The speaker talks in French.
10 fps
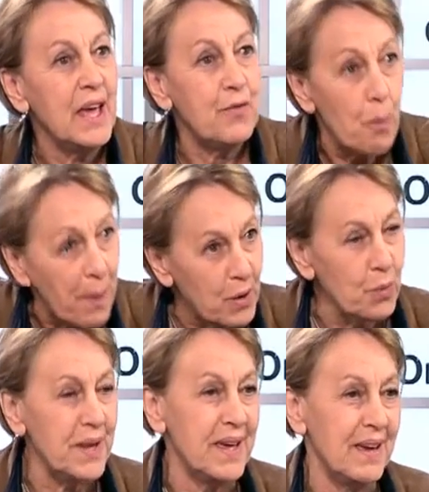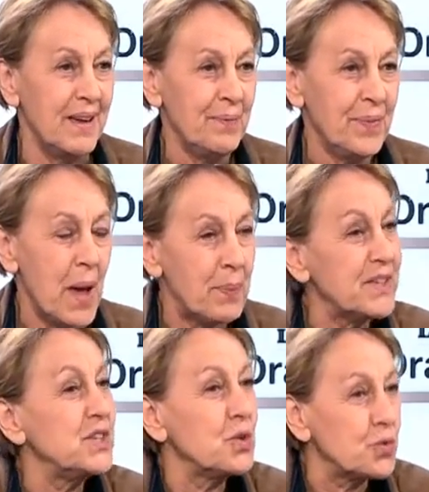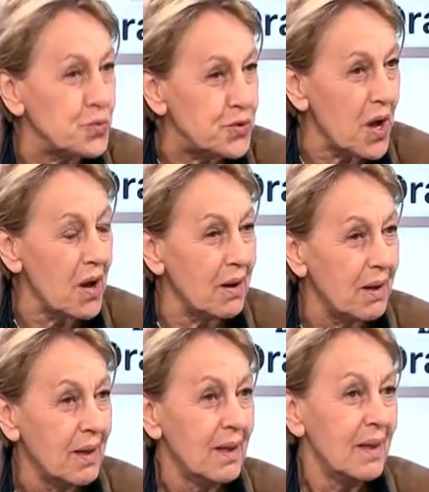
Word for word: Il ne faut pas l'oublier, un président tout seul,